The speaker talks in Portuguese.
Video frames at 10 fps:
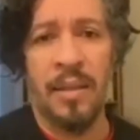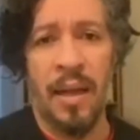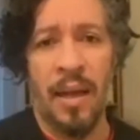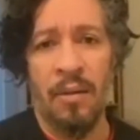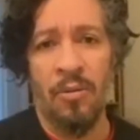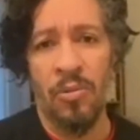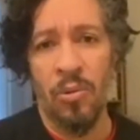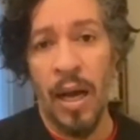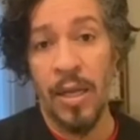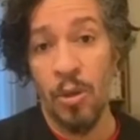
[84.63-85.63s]
ao
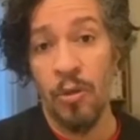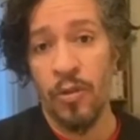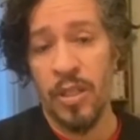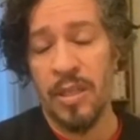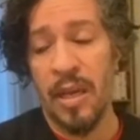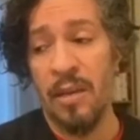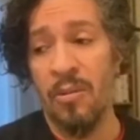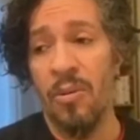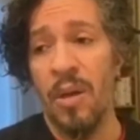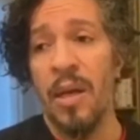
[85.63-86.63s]
lugar de onde você saiu,